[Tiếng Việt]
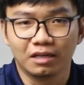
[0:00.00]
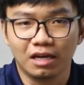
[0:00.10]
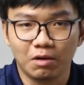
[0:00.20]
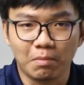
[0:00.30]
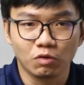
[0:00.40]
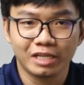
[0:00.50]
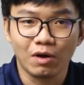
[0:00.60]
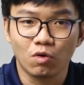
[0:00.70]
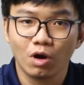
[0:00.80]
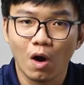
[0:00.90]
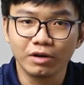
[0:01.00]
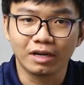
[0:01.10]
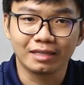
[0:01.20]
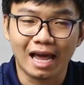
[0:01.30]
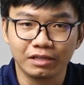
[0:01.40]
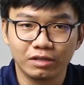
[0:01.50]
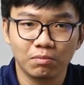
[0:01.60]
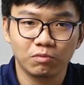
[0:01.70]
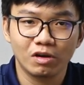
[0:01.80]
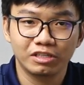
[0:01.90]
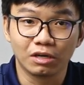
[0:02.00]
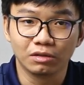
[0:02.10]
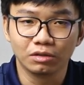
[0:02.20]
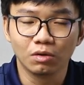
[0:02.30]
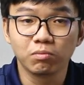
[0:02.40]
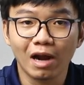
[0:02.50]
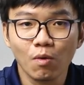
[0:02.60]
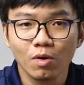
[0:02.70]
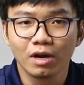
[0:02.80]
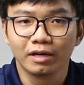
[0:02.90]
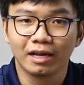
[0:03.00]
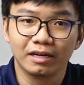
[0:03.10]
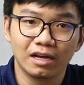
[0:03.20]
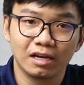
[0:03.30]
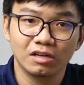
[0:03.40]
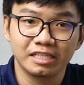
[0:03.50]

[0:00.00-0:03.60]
Ờ, màu sắc của ngói được hình thành trong quá trình nung nấu nên ờ,